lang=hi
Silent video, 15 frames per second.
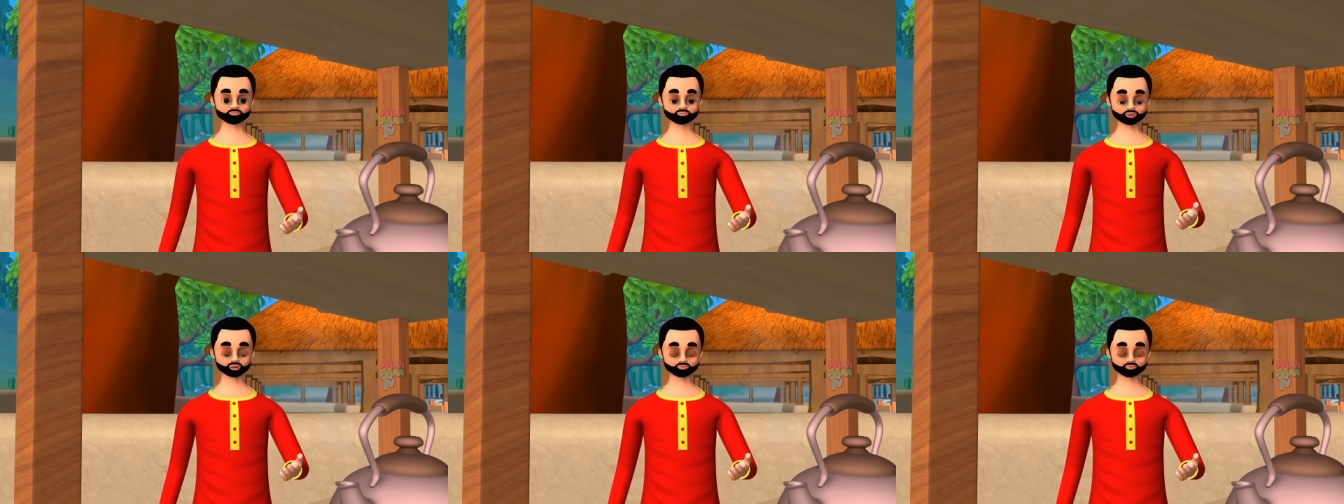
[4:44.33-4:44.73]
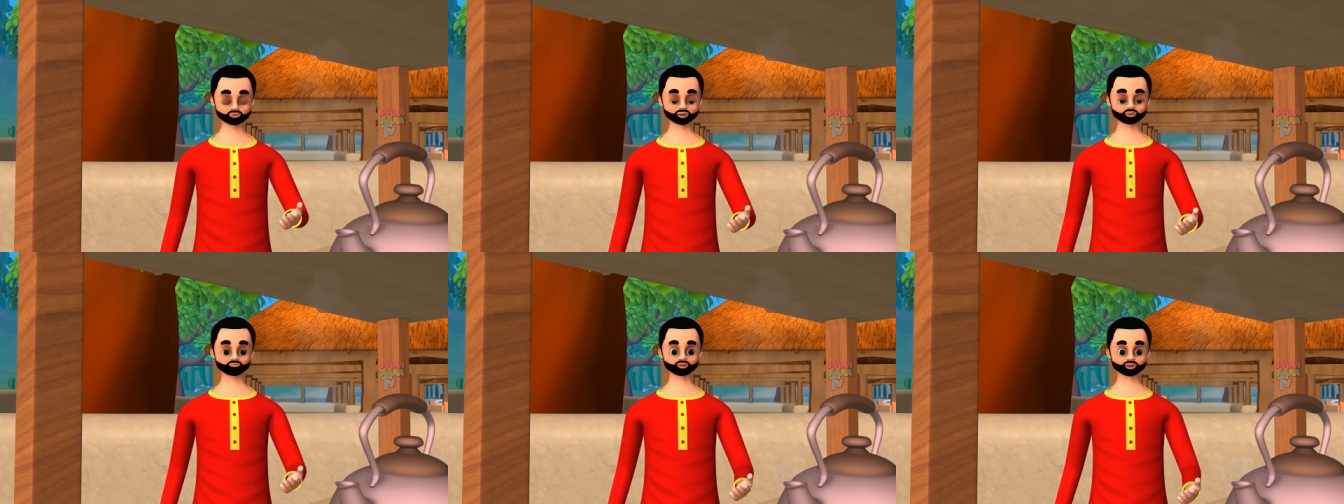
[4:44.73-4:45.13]
अरे
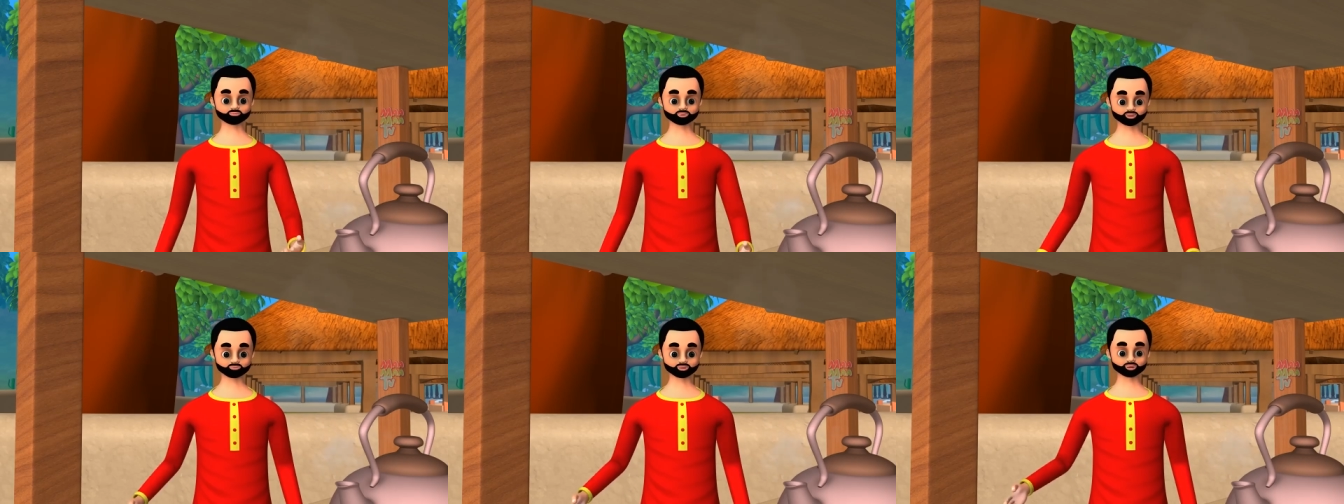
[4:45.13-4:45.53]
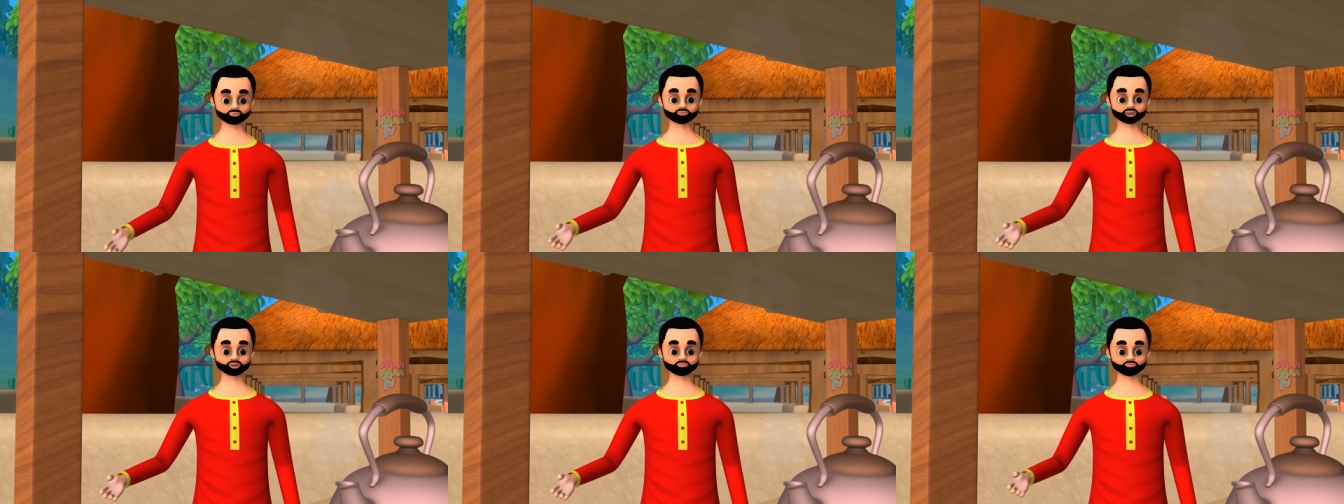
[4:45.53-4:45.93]
साहब आप एक बार
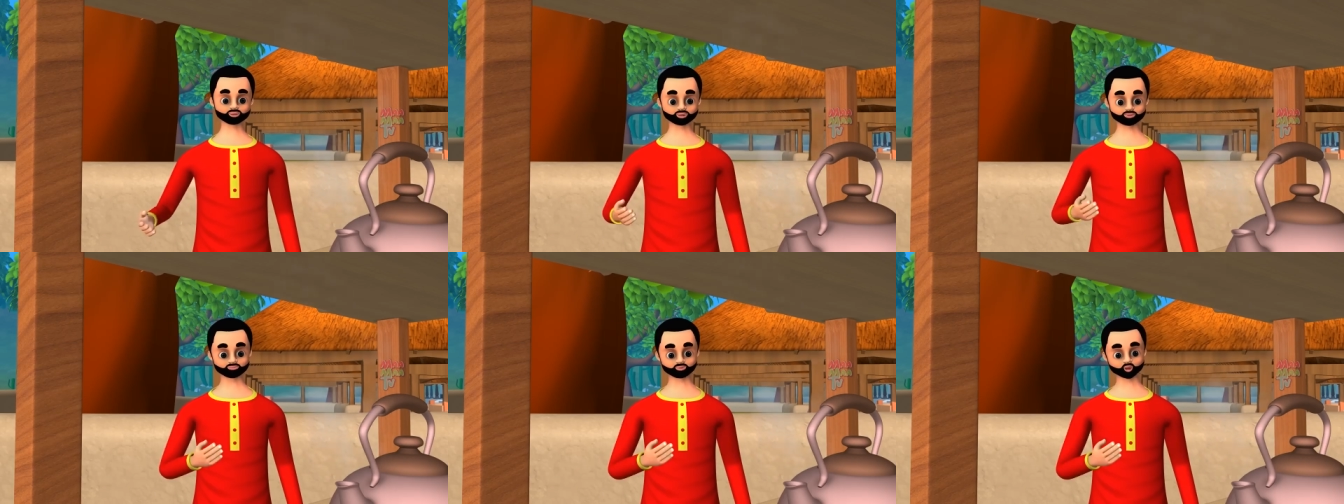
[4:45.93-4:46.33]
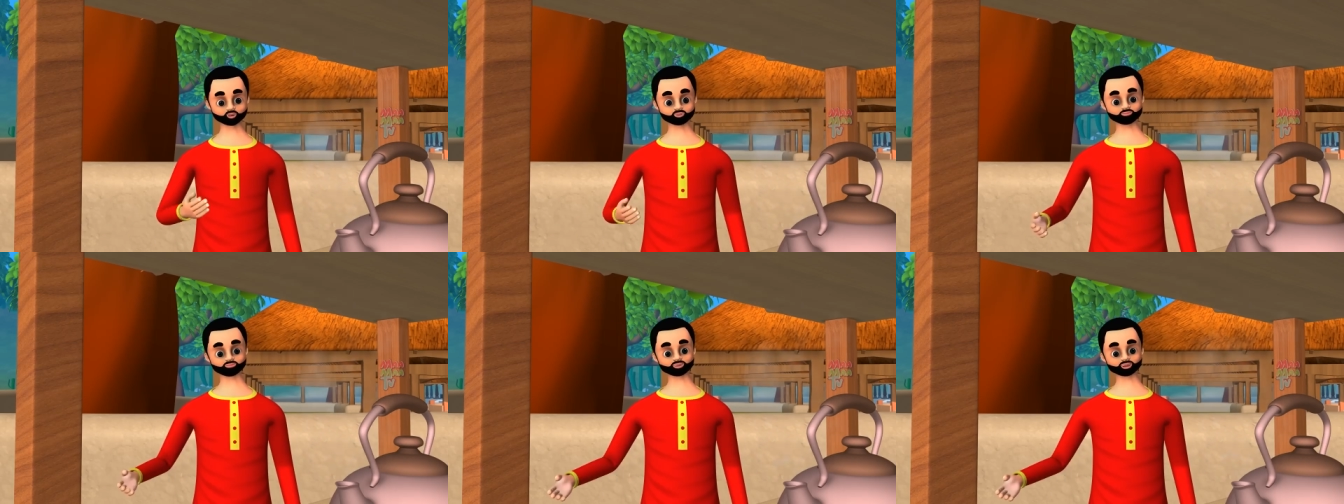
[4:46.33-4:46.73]
चाय पी के तो
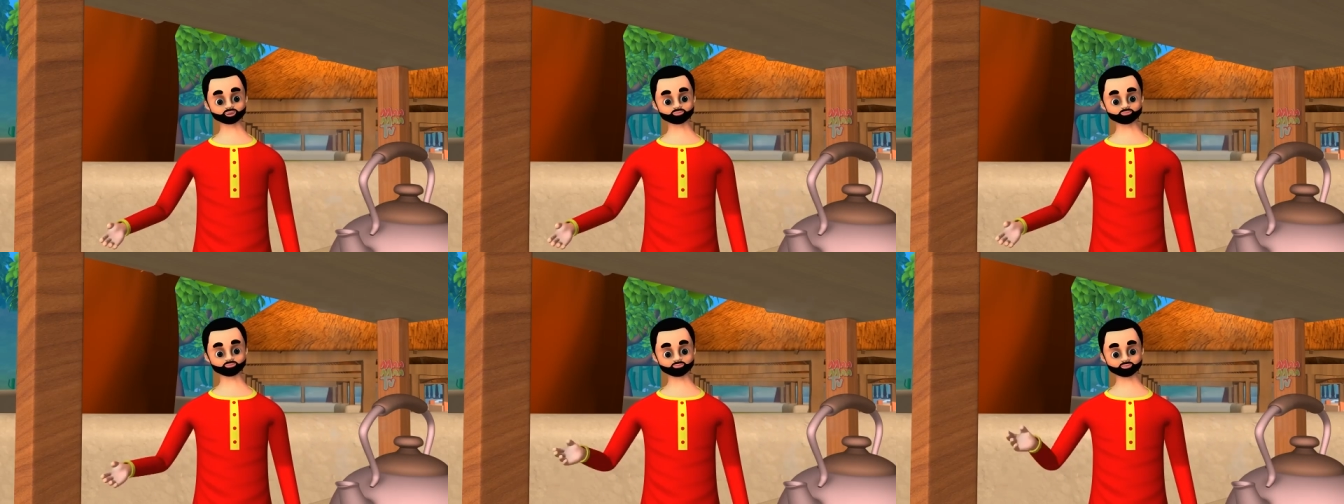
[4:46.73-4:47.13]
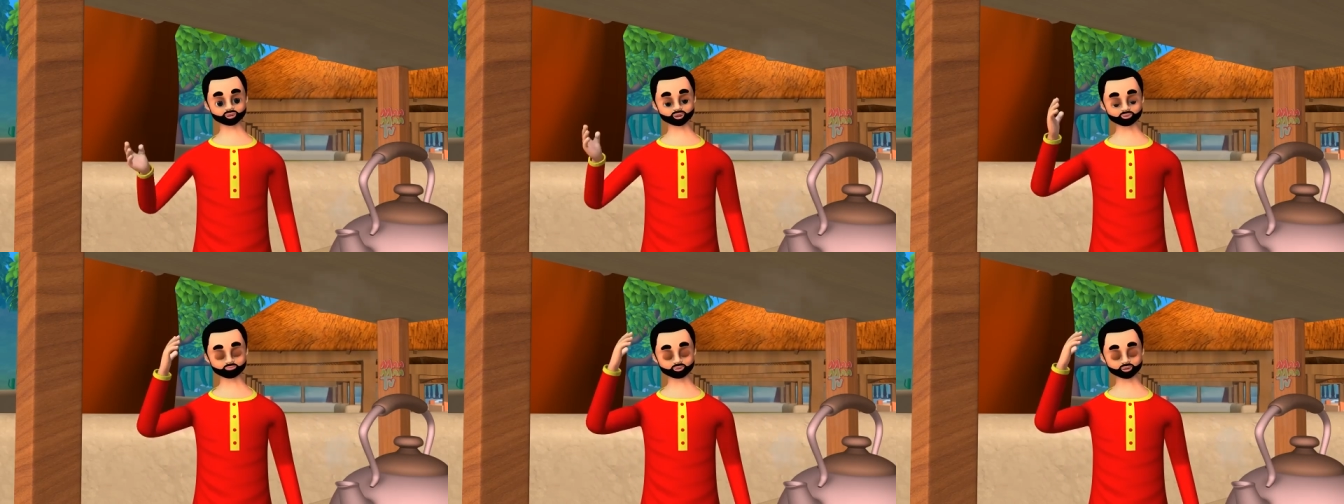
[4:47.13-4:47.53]
देखिए
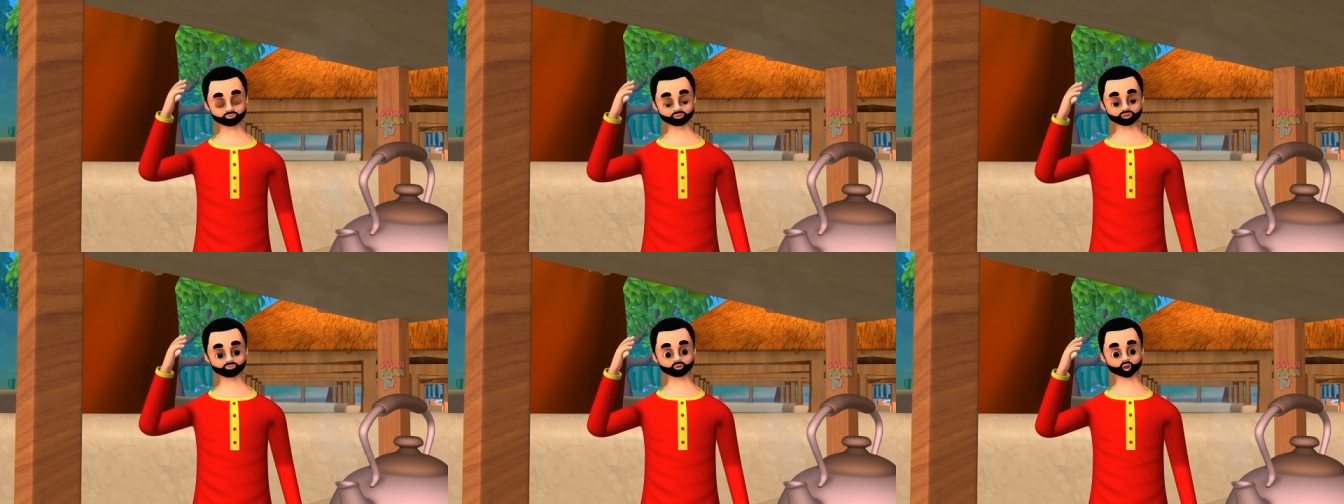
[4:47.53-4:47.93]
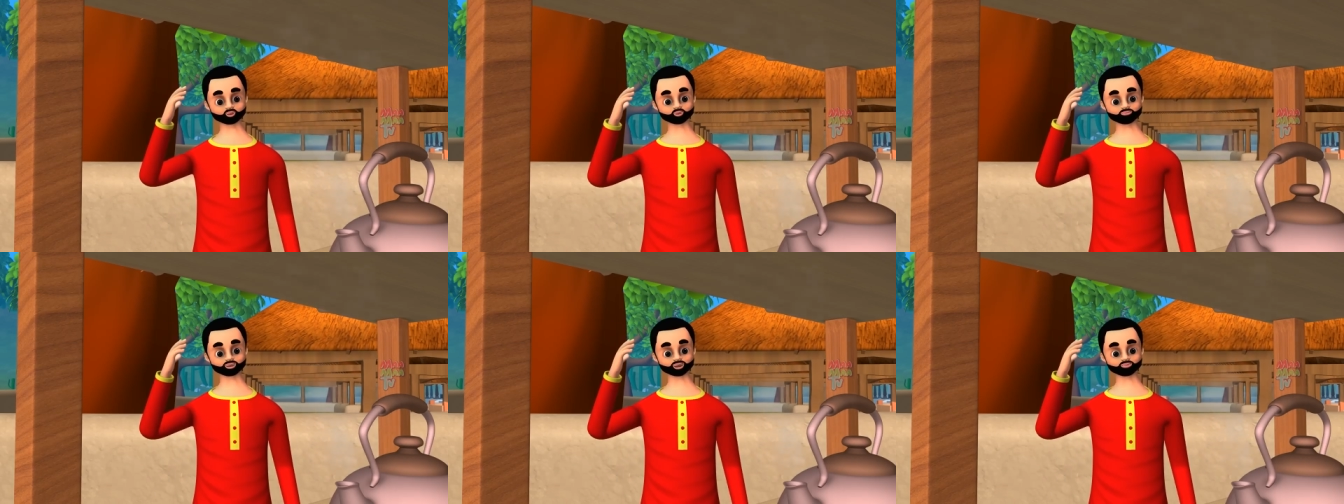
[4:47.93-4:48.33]
सारी थकान दूर हो
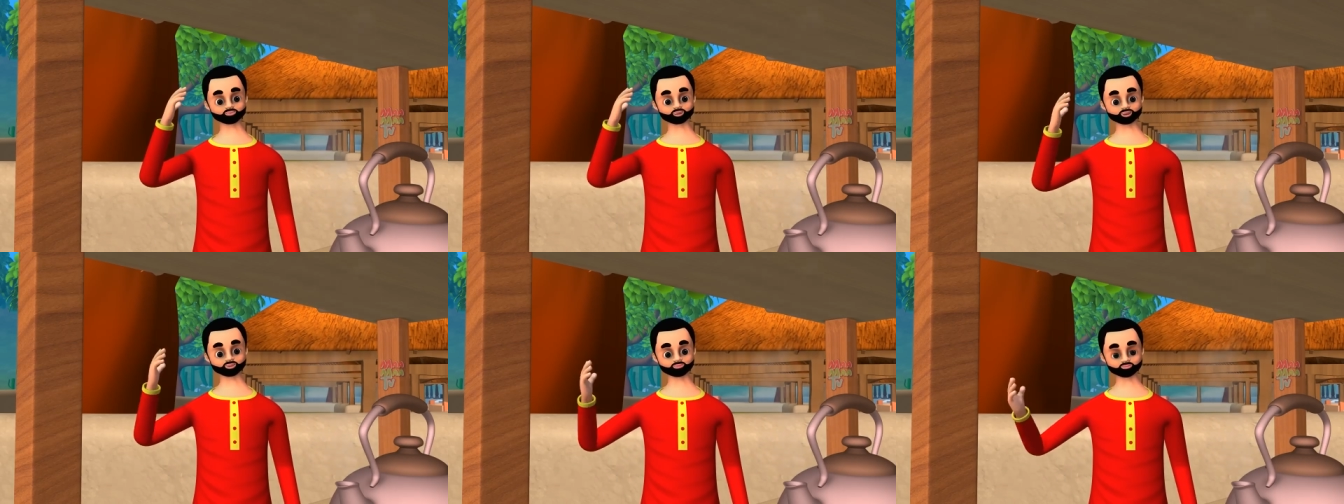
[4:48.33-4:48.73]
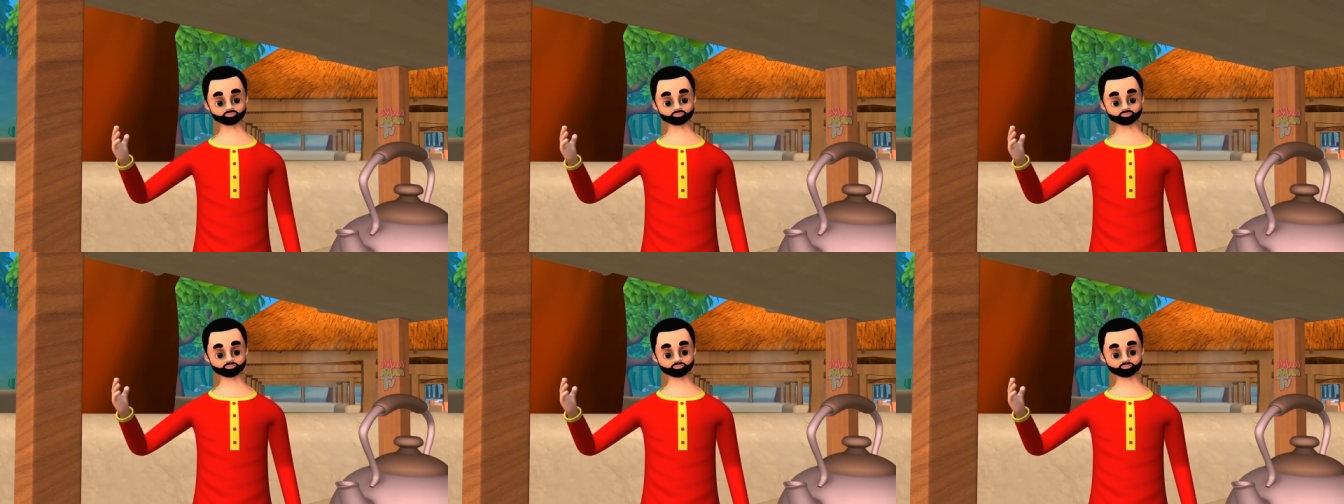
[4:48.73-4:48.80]
जाएगी